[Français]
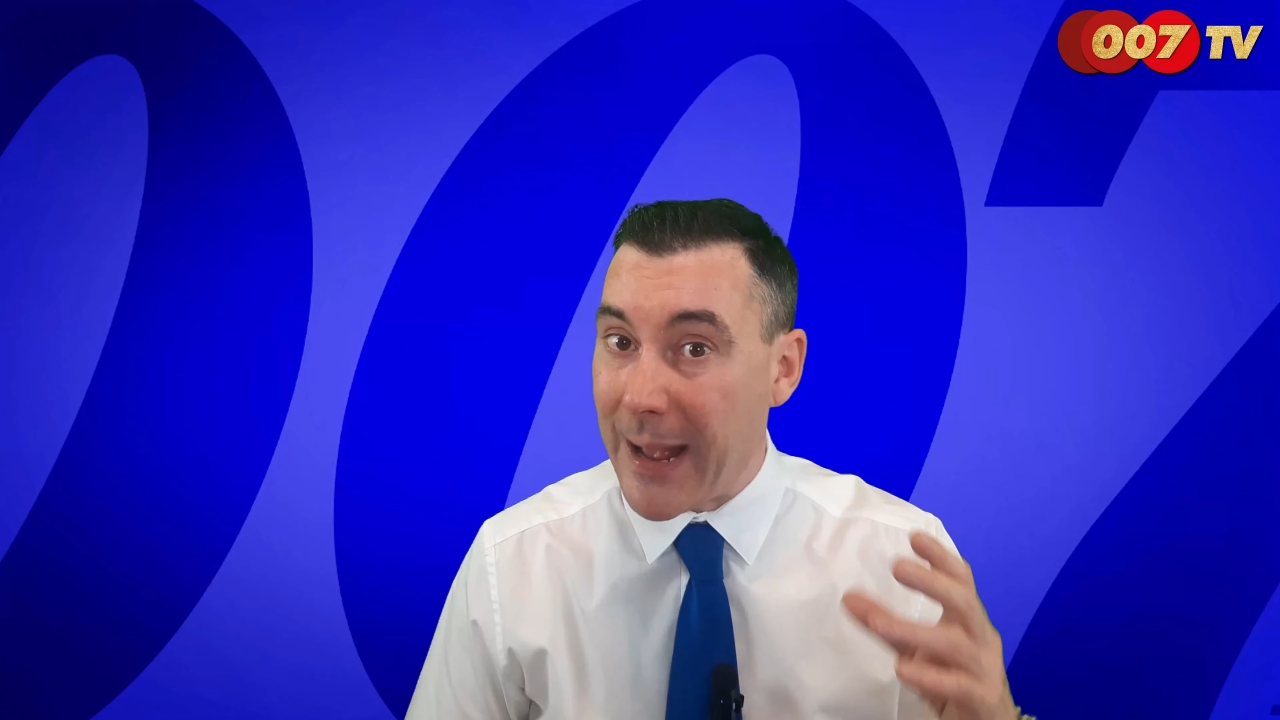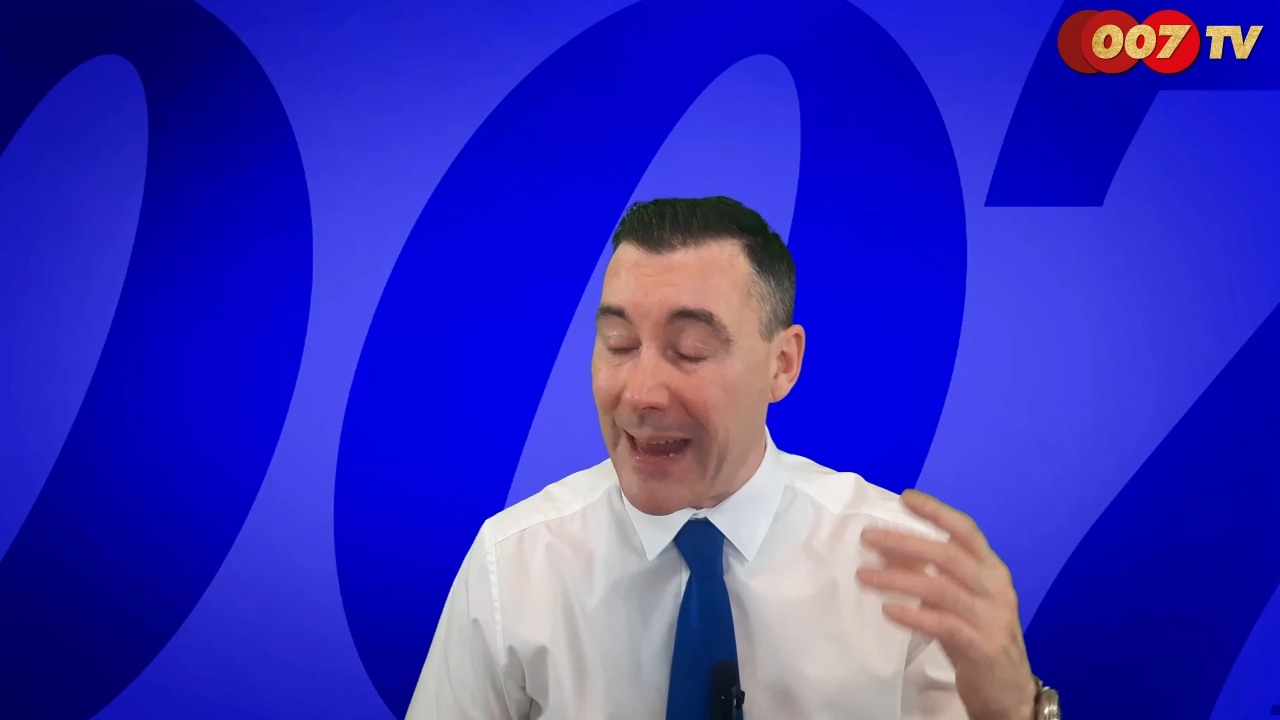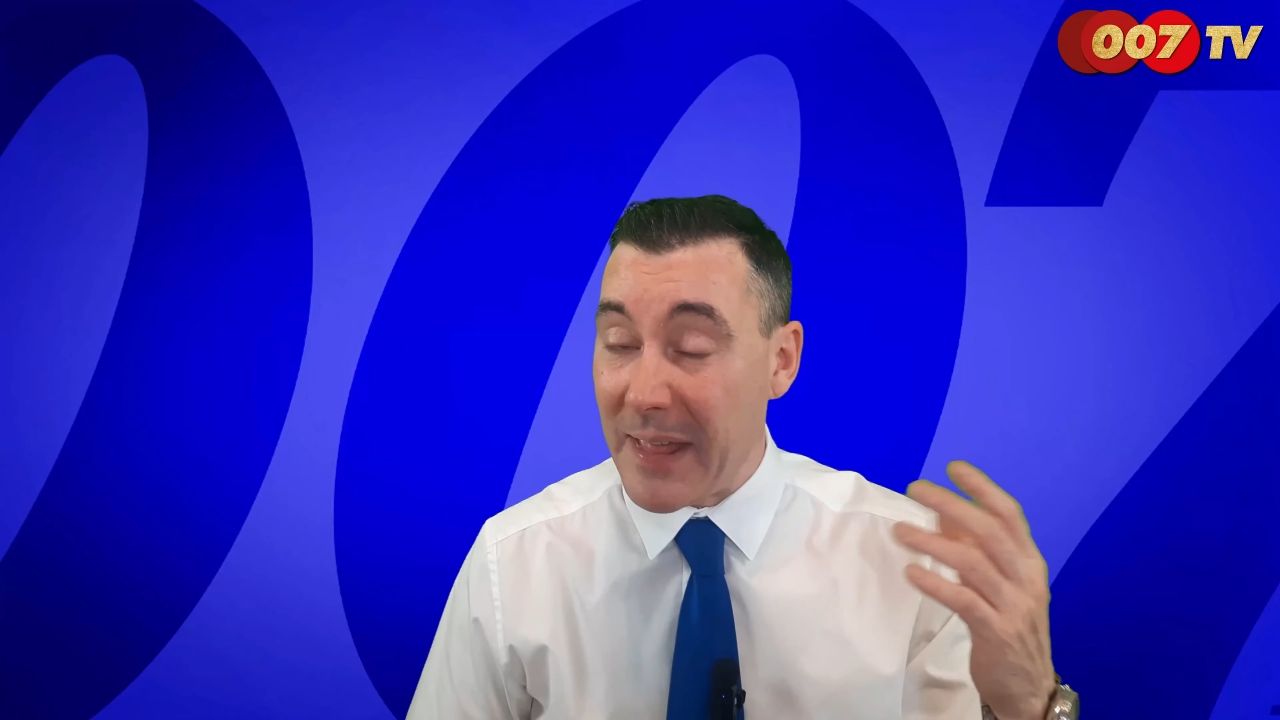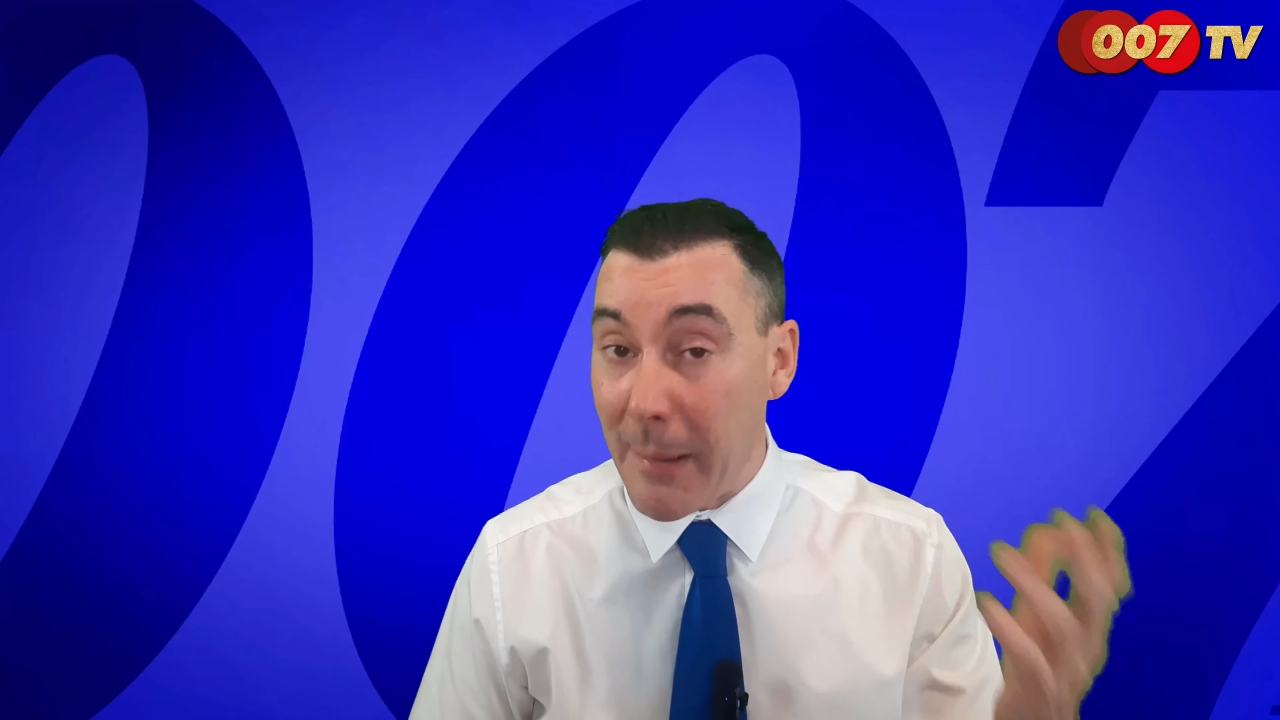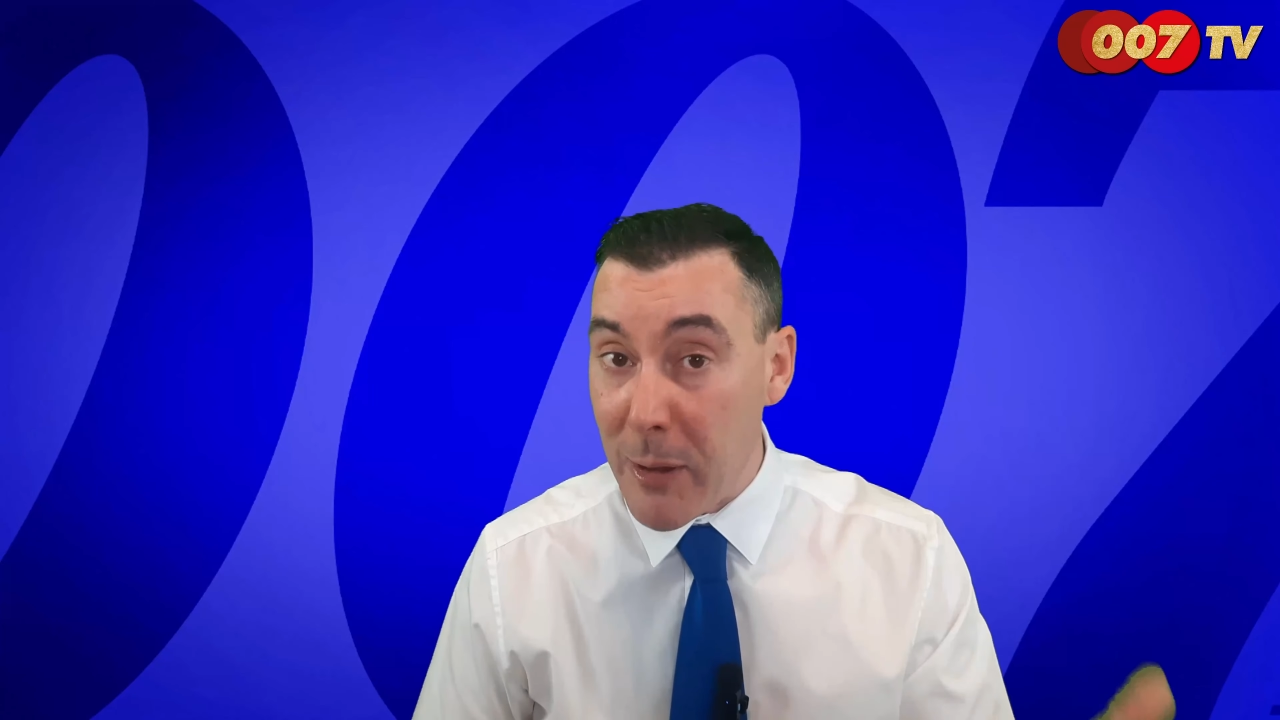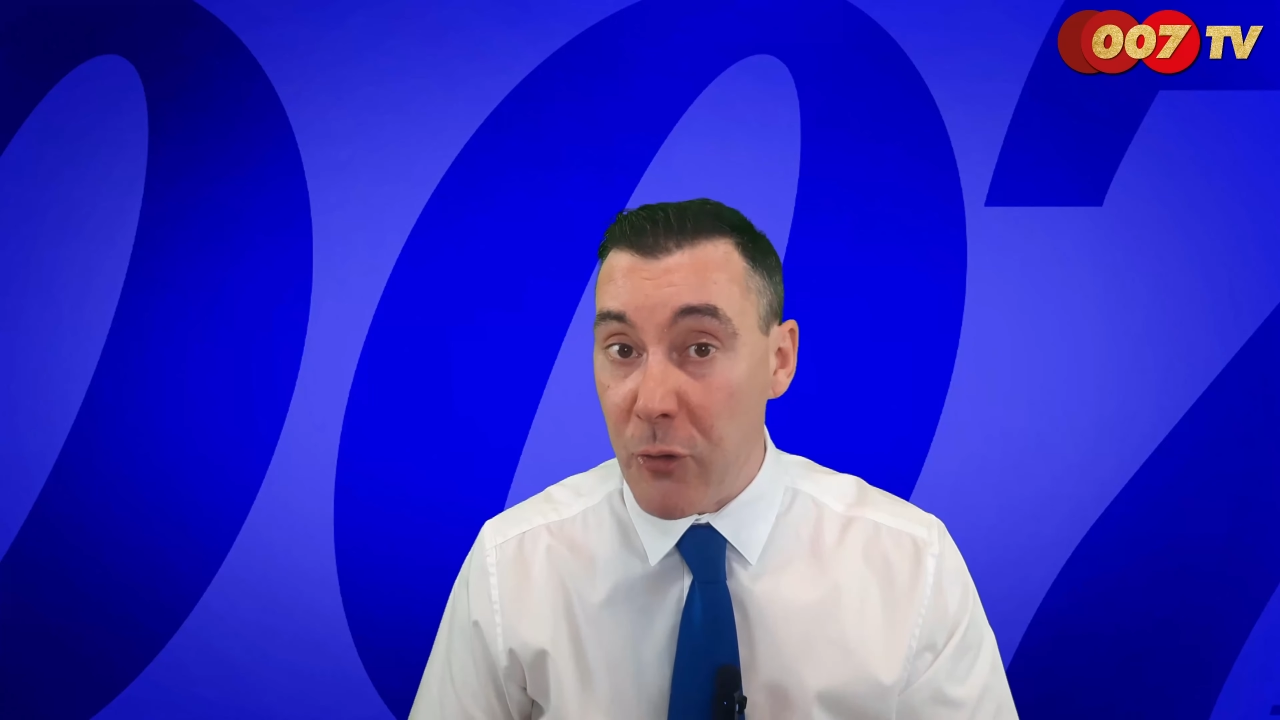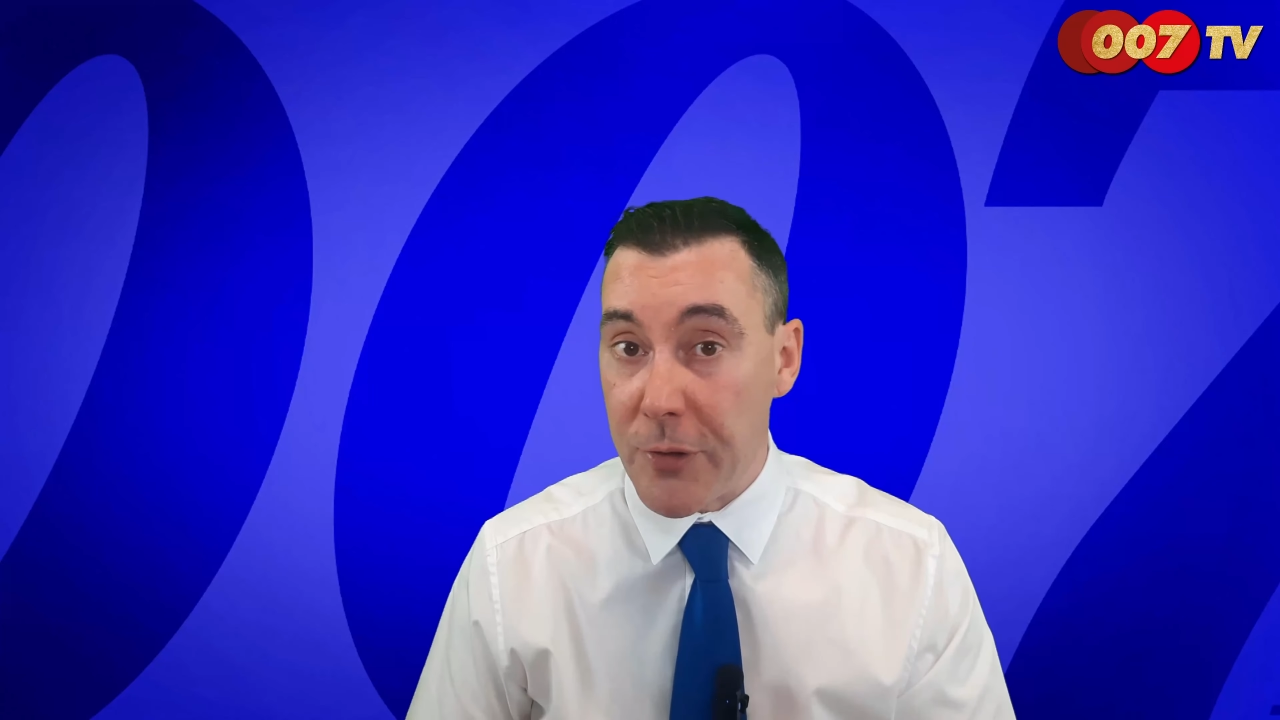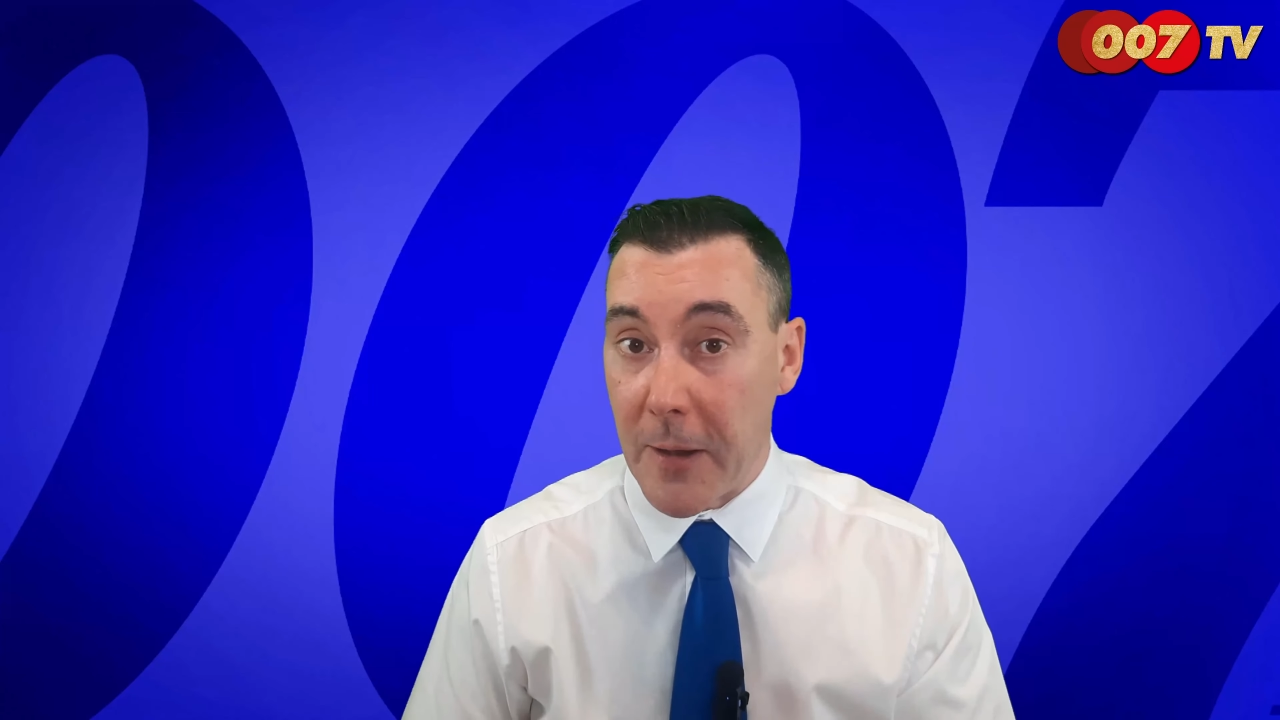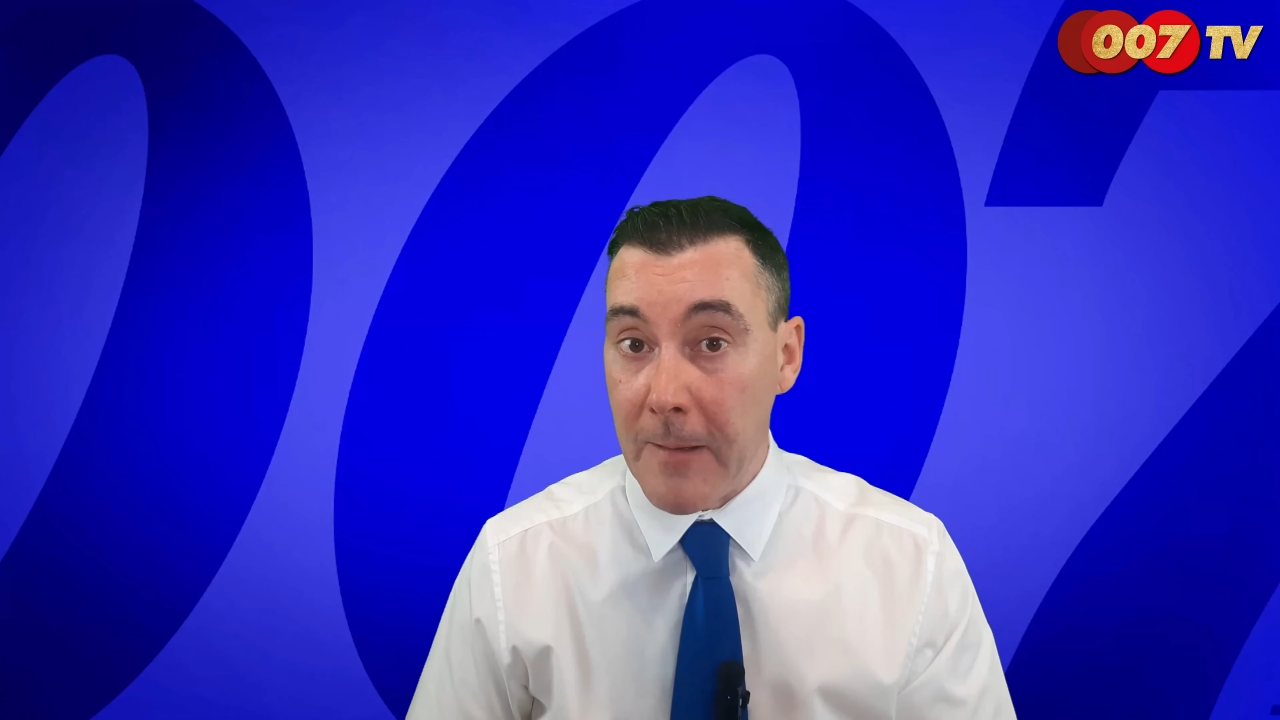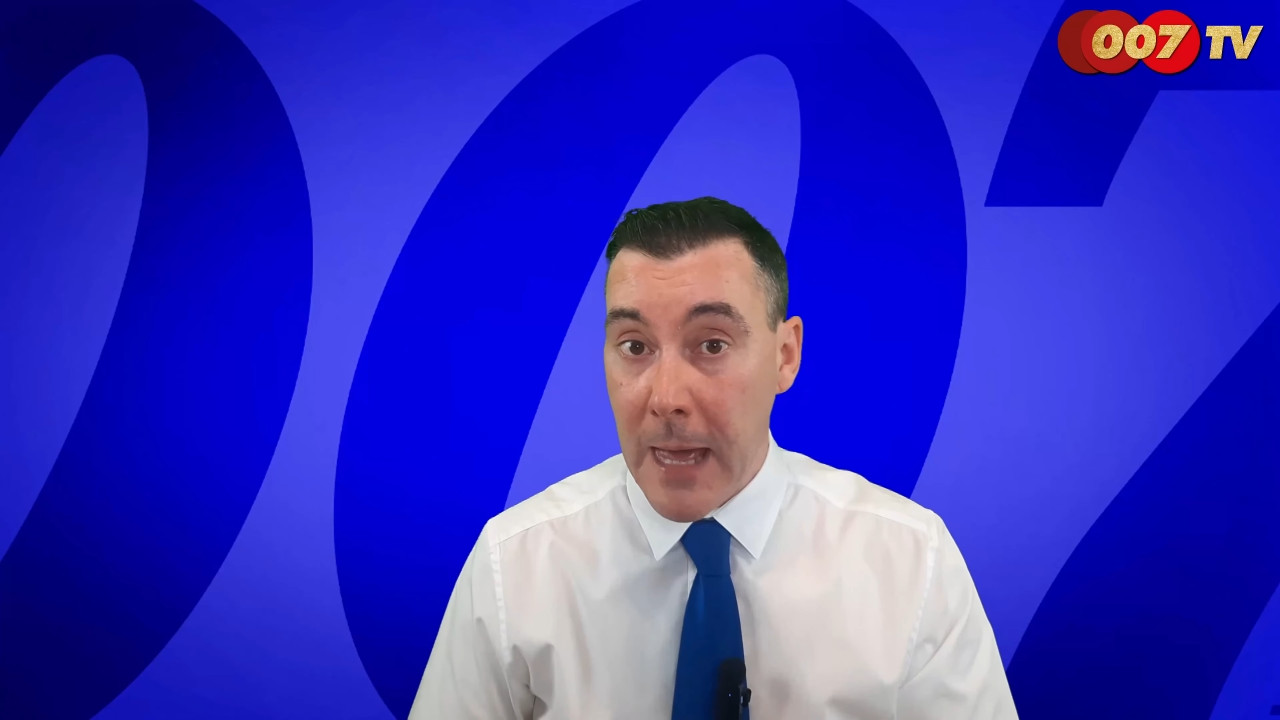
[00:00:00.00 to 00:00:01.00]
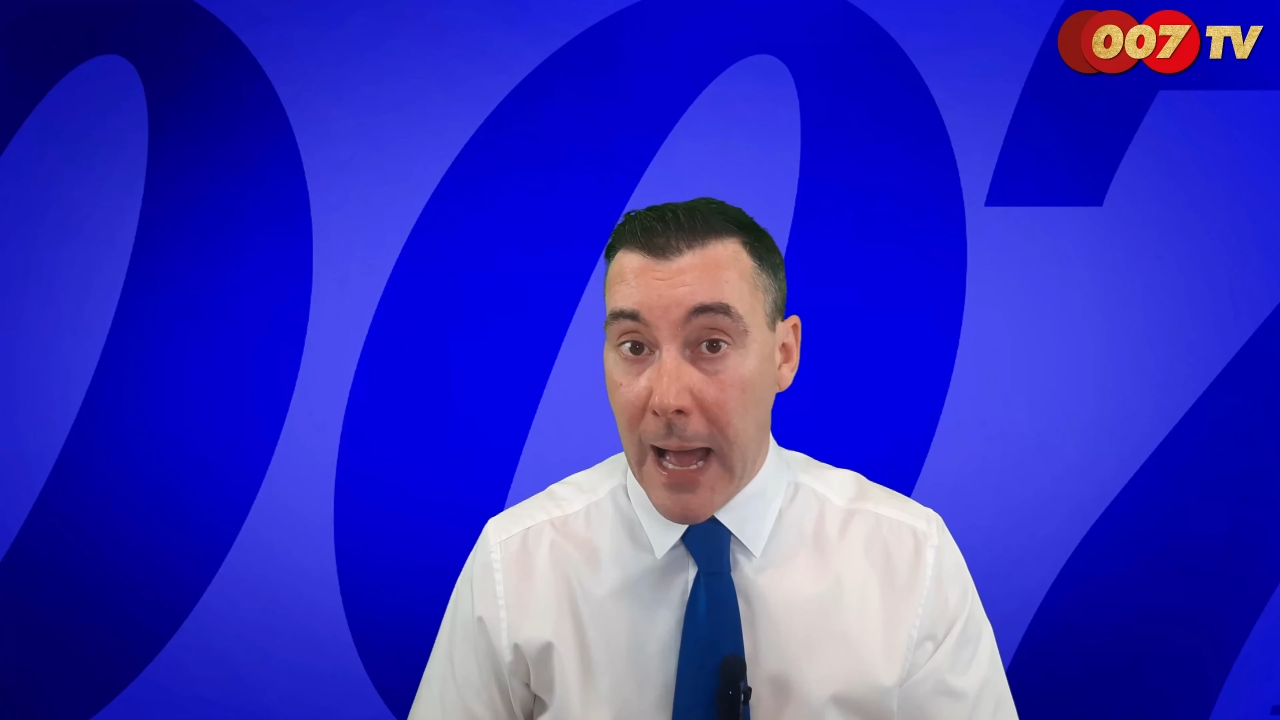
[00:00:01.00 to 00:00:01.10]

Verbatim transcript: qu'à la dernière minute.